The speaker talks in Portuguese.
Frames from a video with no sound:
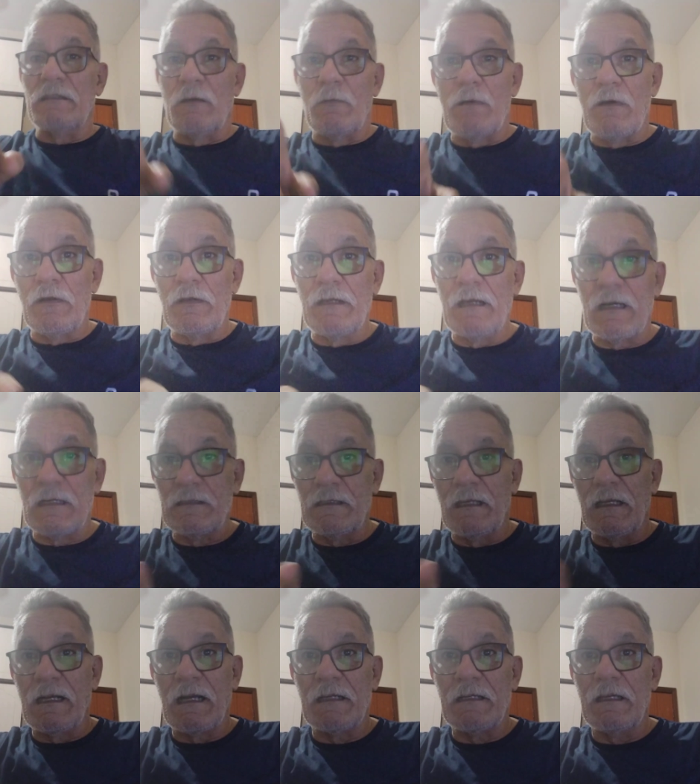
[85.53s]
a dar uma
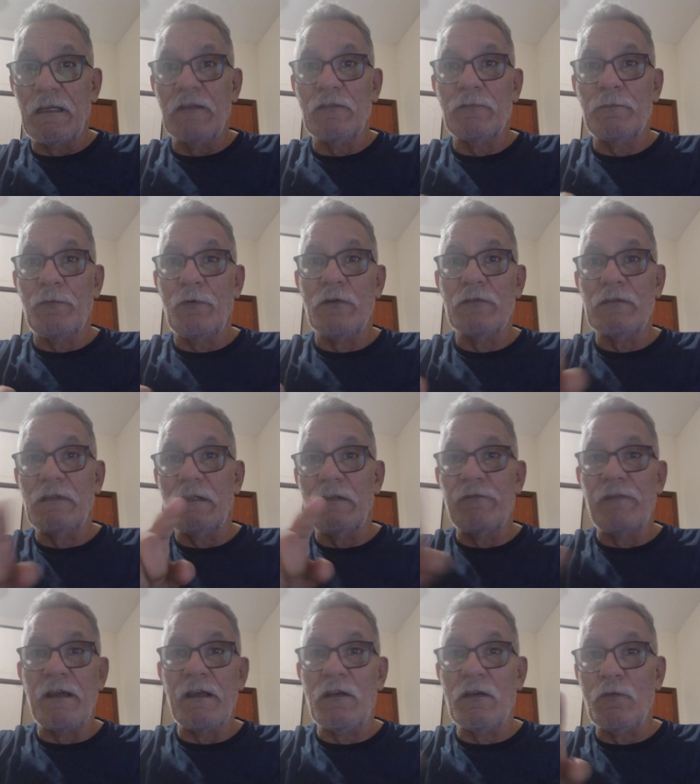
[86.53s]
olhada em cada resposta
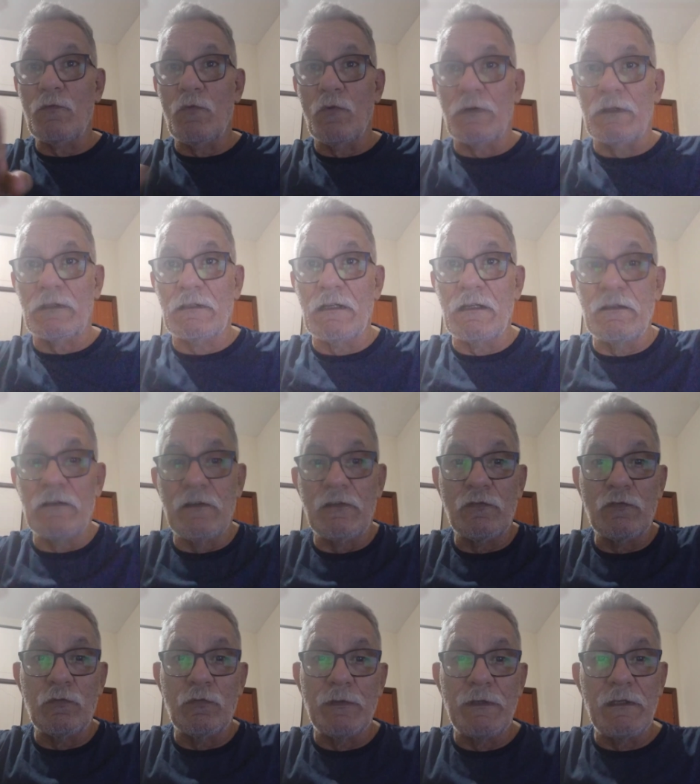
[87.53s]
ali, vai cortando e
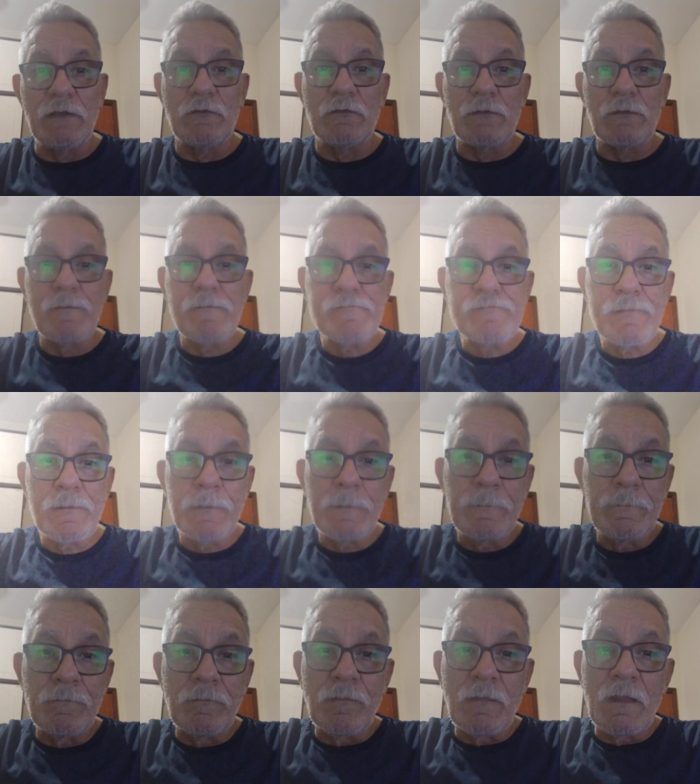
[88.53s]
excluindo
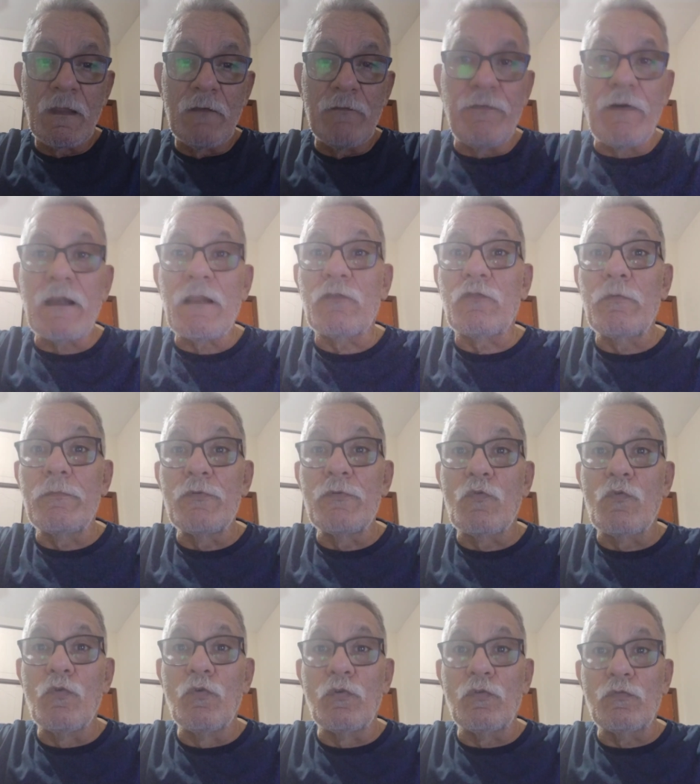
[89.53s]
fala sobre
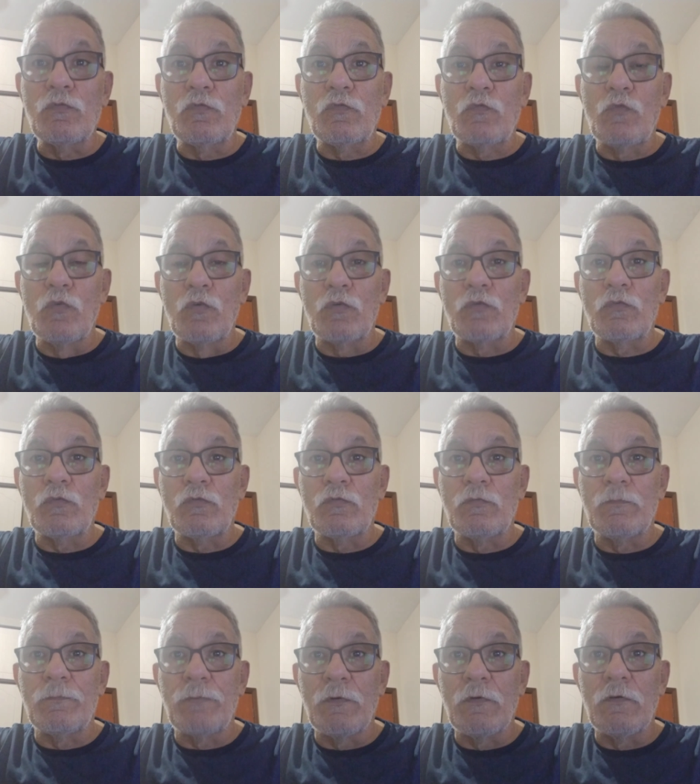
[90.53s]
o curdo, os
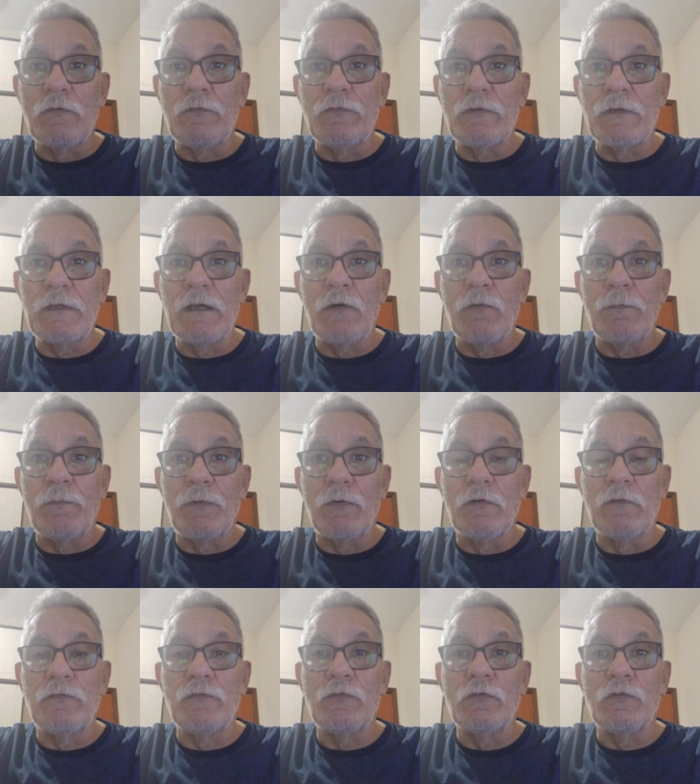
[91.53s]
curdos, um povo, né, o
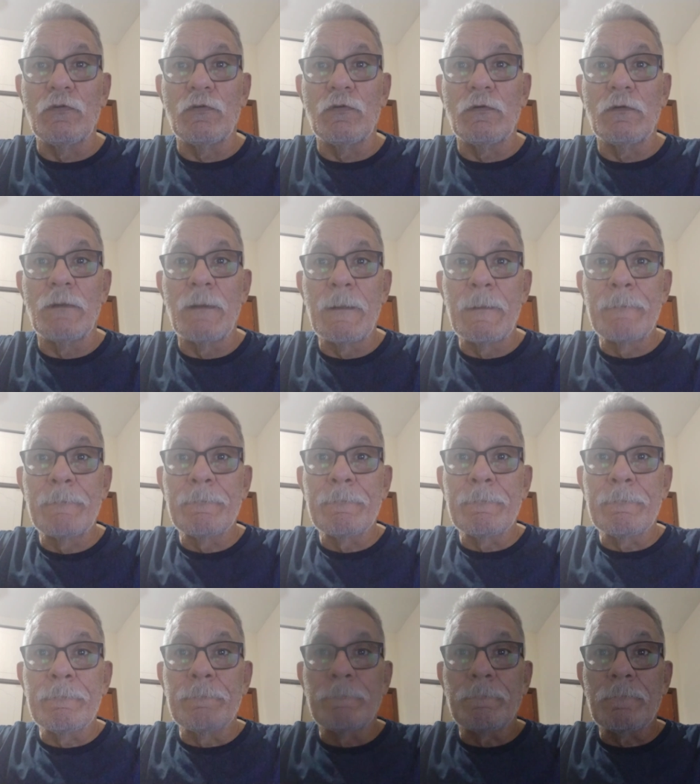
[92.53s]
povo
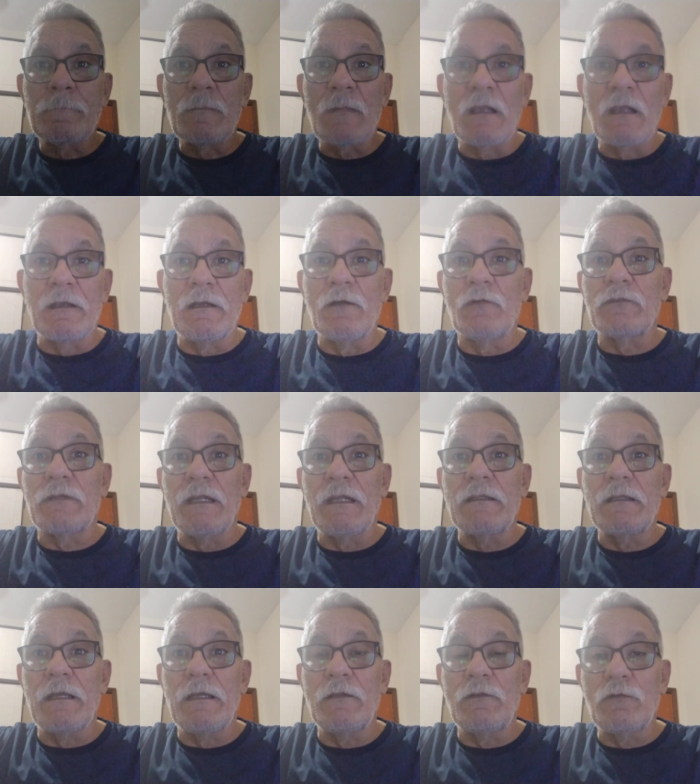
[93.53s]
que não
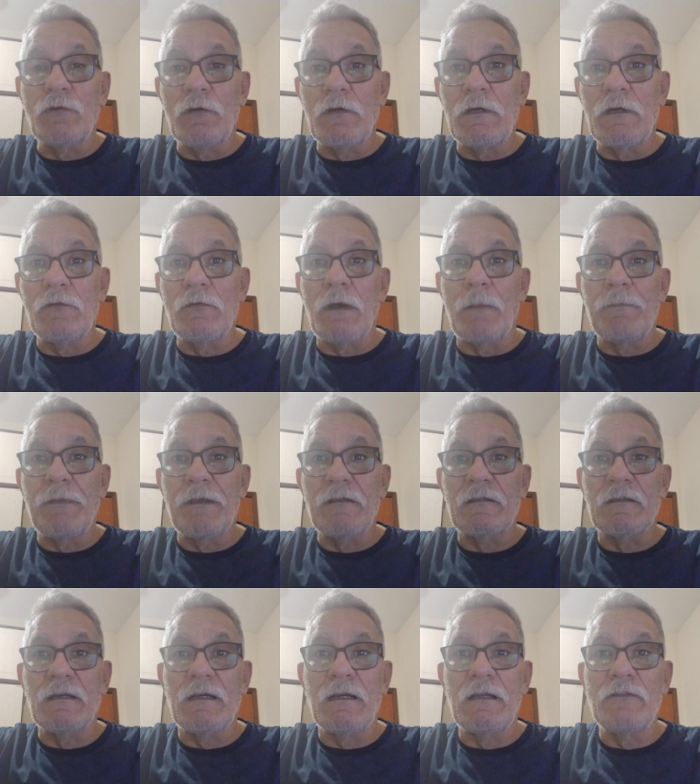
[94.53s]
tem território,
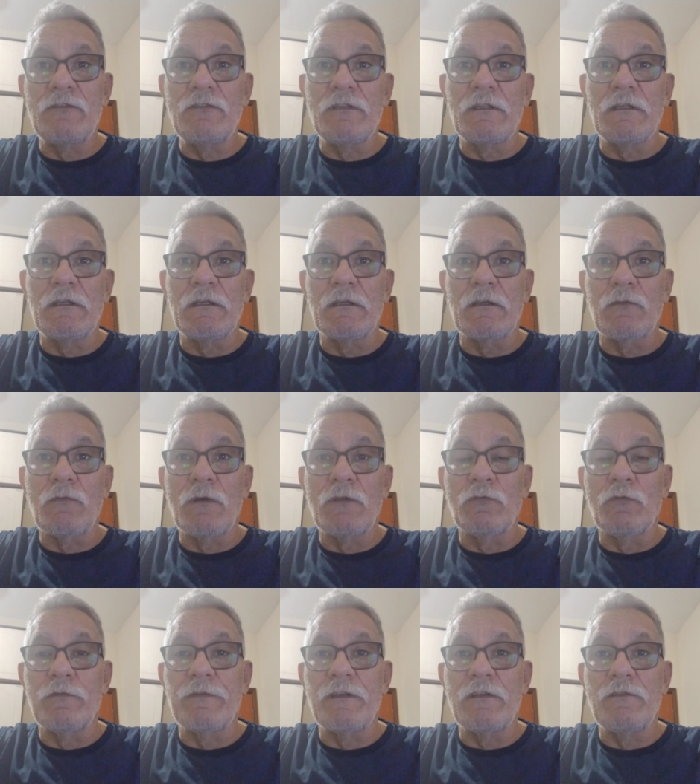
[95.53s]
apesar de
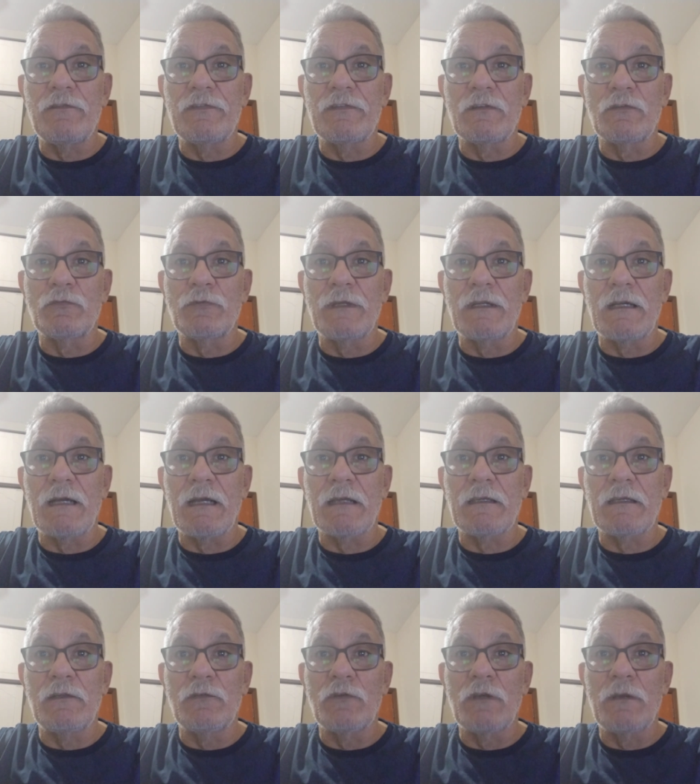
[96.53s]
quando houve a divisão do
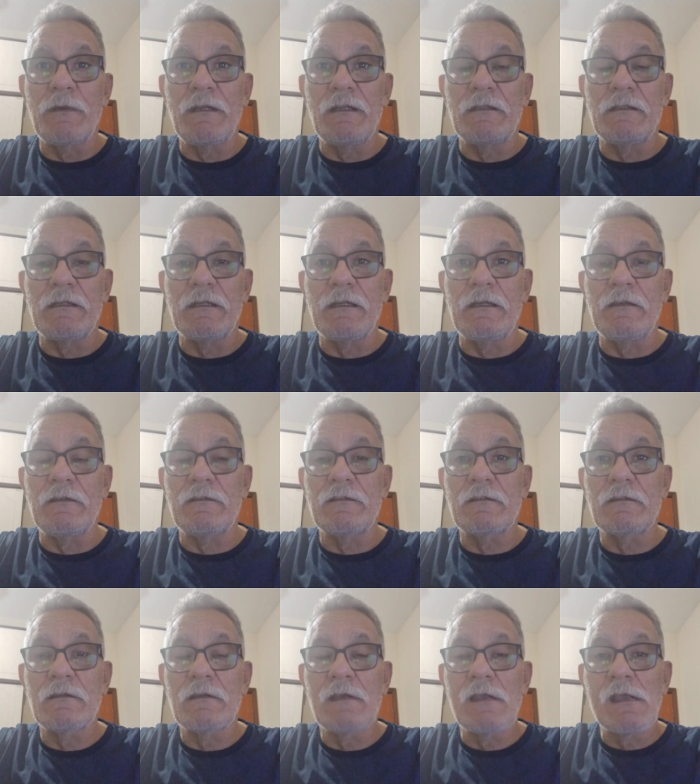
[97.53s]
Iraque em
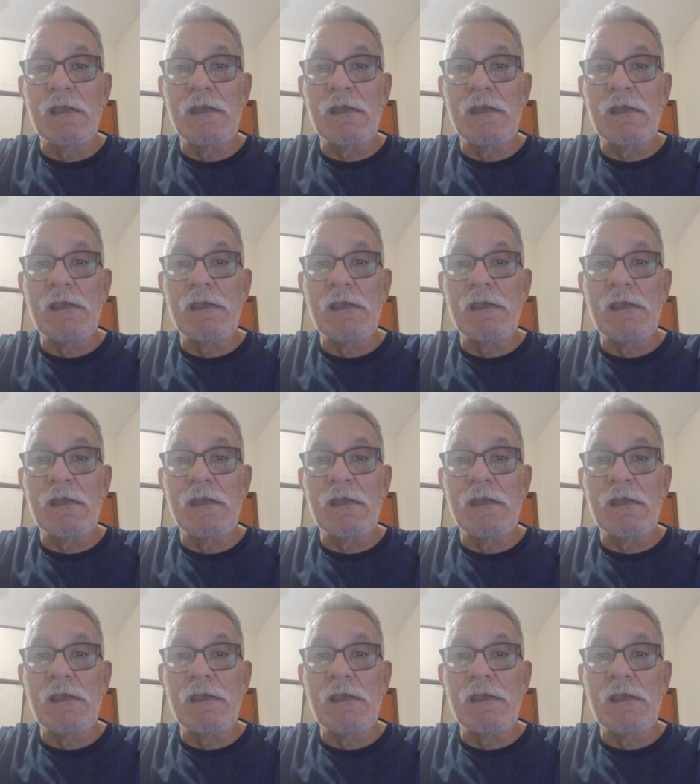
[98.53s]
2003,